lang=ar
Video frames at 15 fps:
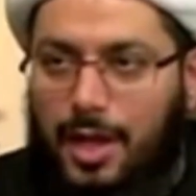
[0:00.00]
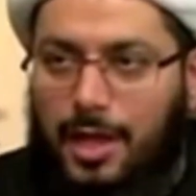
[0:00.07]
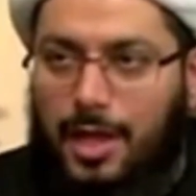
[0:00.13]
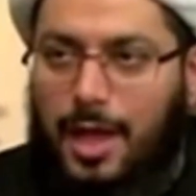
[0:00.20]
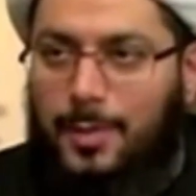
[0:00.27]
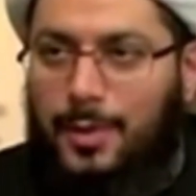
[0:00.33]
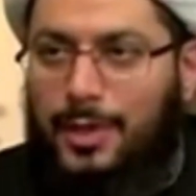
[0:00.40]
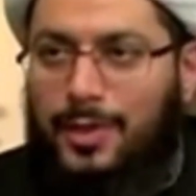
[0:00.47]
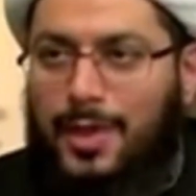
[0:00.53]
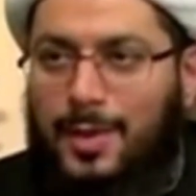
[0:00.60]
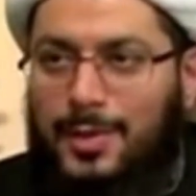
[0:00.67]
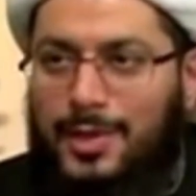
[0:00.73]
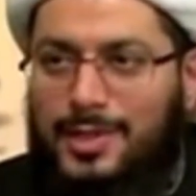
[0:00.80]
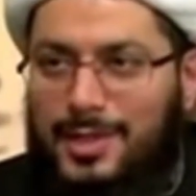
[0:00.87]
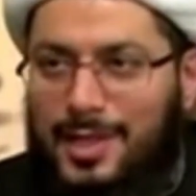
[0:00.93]
أقام
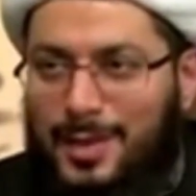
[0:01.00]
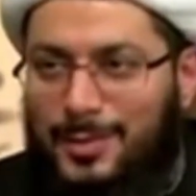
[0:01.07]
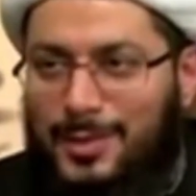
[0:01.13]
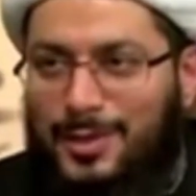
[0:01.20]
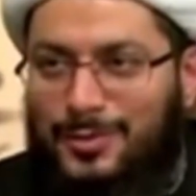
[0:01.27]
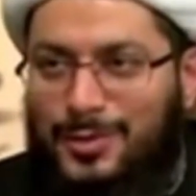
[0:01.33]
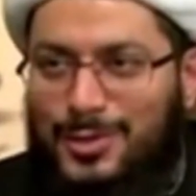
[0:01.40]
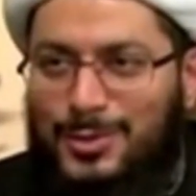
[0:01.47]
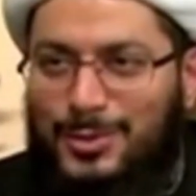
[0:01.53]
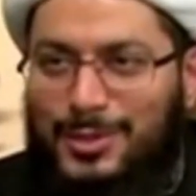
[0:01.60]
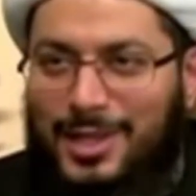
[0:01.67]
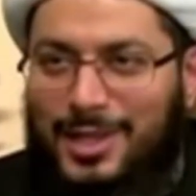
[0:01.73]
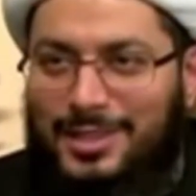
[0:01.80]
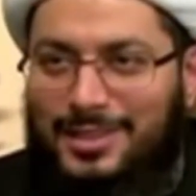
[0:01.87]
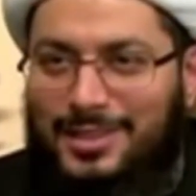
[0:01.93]
نظاما إسلاميا في السودان